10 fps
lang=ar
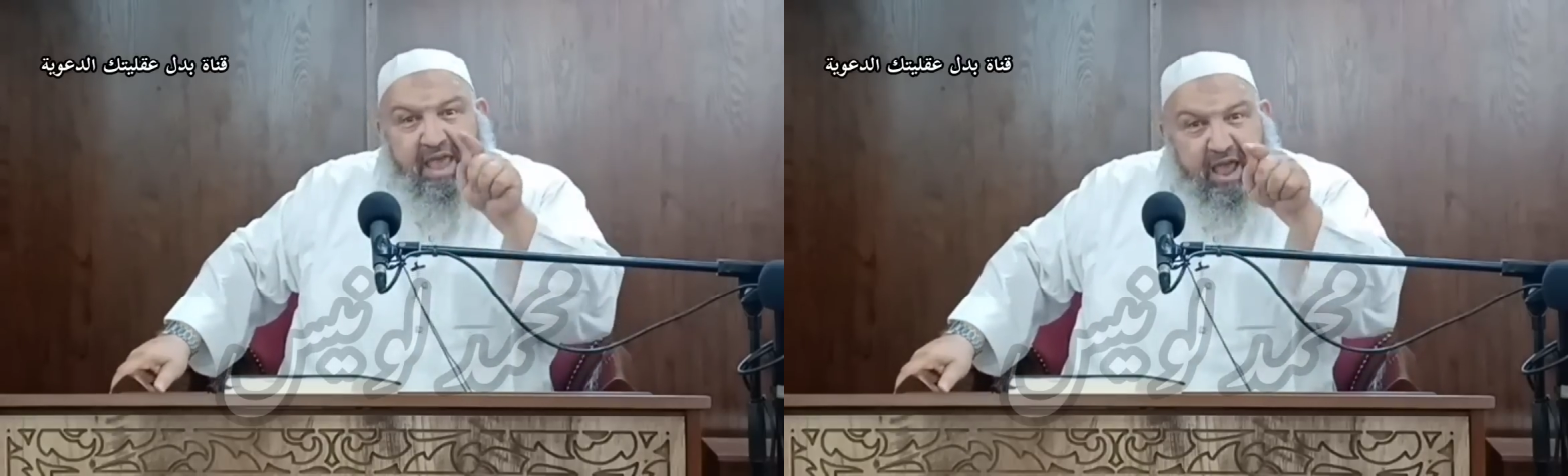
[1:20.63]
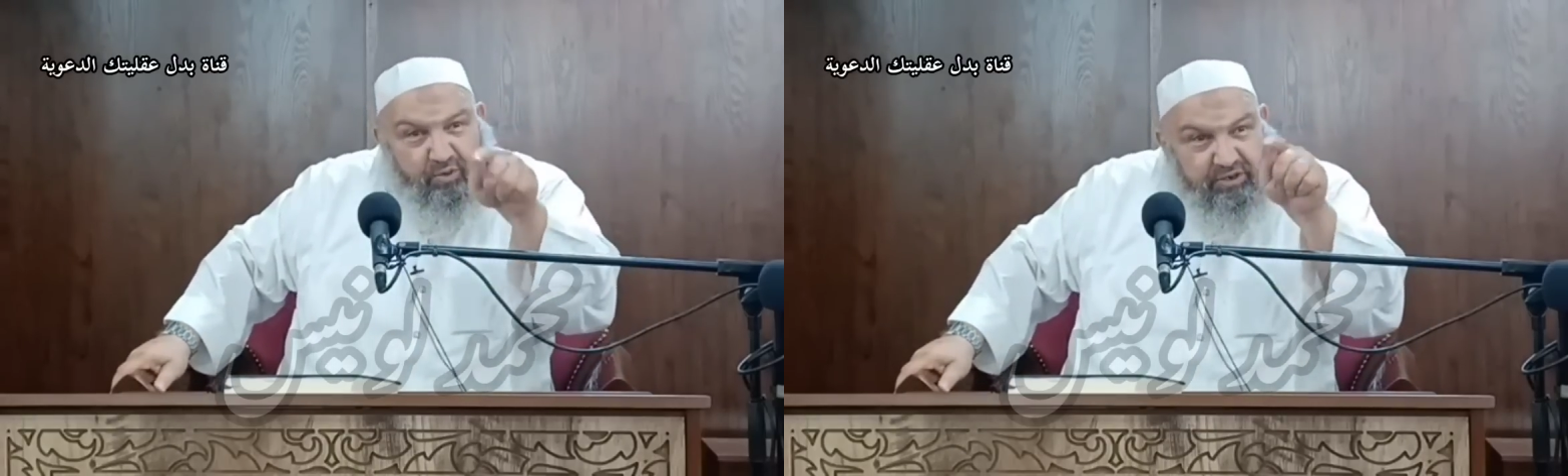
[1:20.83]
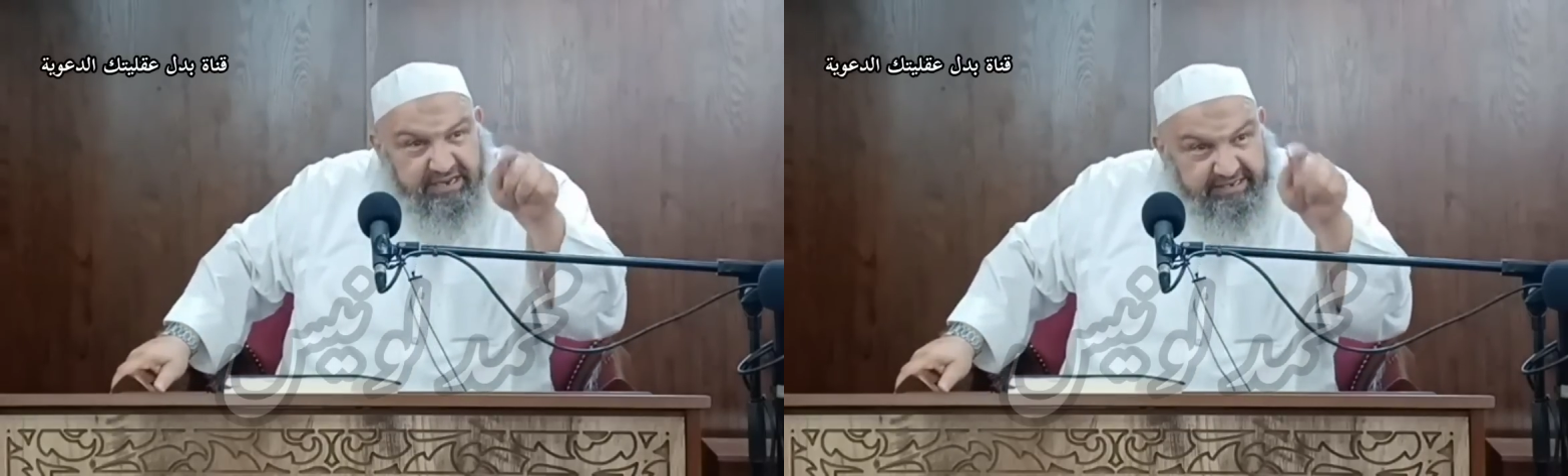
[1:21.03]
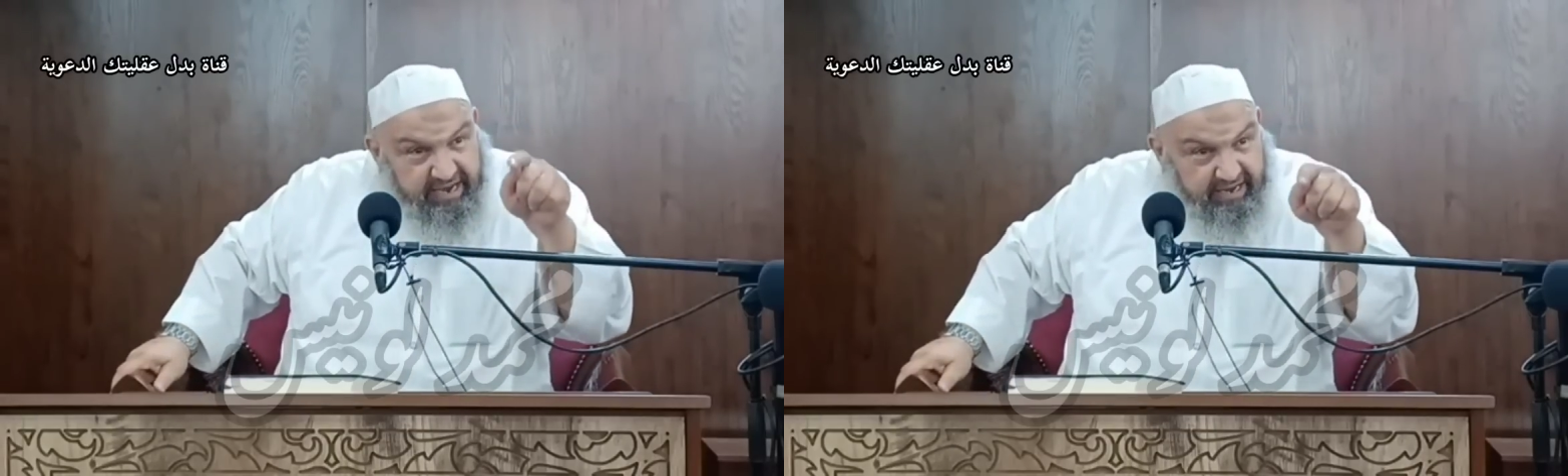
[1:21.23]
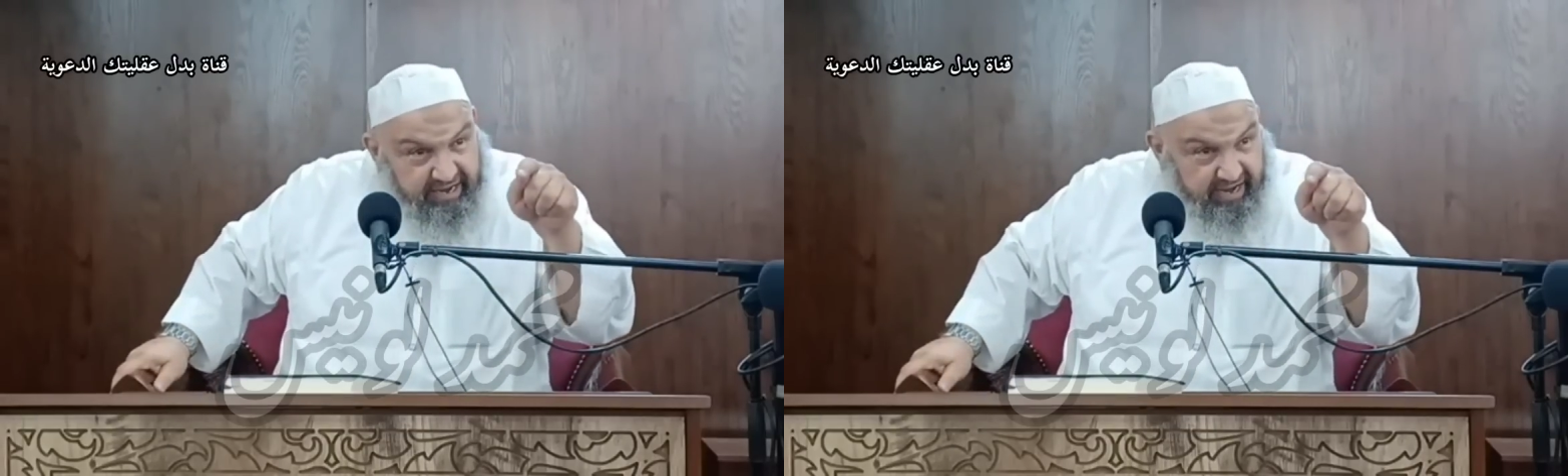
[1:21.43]
هذو
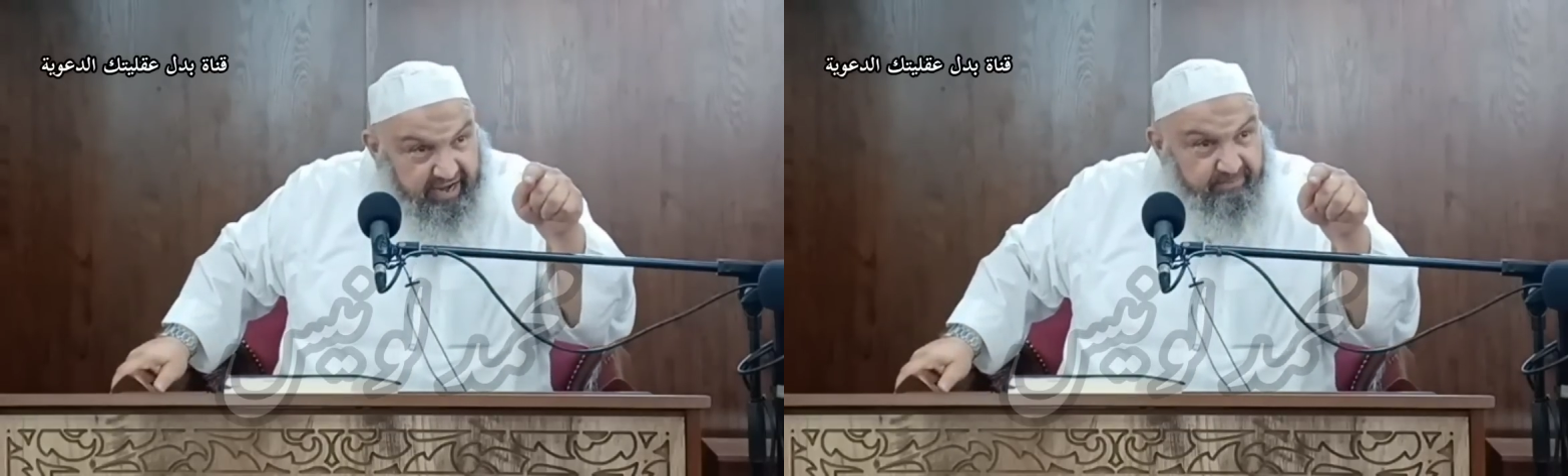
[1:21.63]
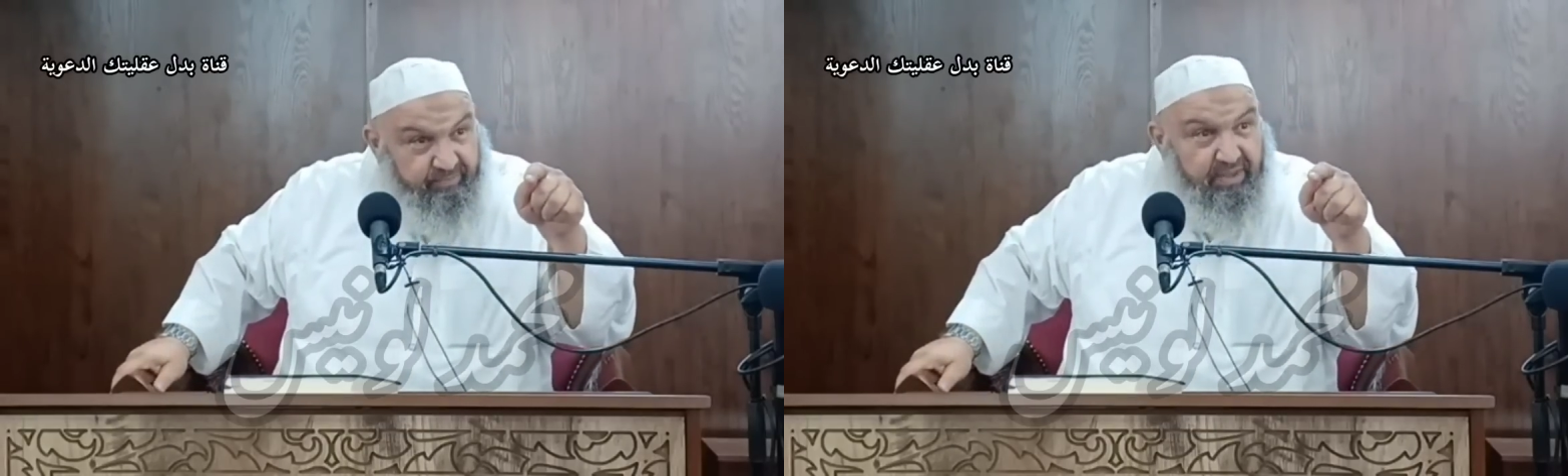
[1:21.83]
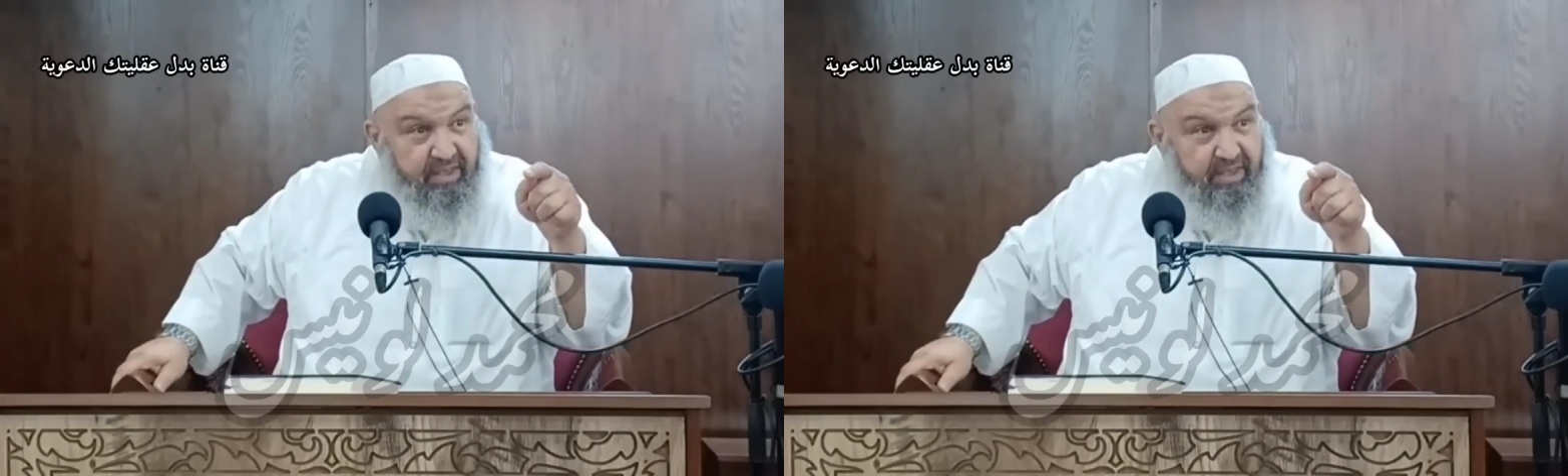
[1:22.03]
الجزائريين